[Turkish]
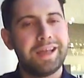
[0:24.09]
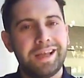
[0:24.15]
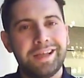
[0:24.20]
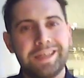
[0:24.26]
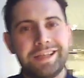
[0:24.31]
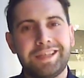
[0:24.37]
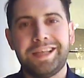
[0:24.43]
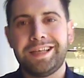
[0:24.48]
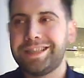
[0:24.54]

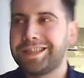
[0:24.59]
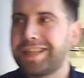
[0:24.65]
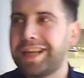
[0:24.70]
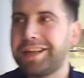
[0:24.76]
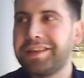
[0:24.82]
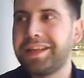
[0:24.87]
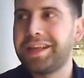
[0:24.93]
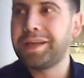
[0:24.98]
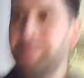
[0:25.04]
genellikle
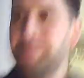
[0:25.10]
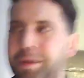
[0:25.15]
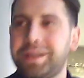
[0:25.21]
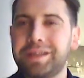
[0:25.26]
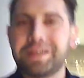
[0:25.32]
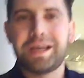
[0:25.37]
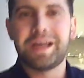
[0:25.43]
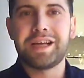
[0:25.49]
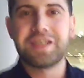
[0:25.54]
insanlar
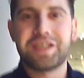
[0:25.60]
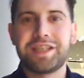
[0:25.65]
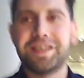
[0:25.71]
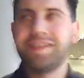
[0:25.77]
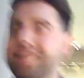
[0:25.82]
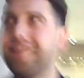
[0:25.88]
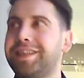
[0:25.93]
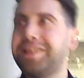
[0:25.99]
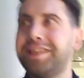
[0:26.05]
emeğinin
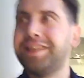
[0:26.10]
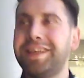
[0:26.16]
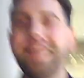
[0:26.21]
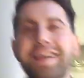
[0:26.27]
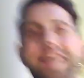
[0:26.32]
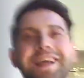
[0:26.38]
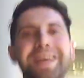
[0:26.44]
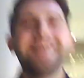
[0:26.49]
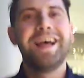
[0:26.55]
karşılığını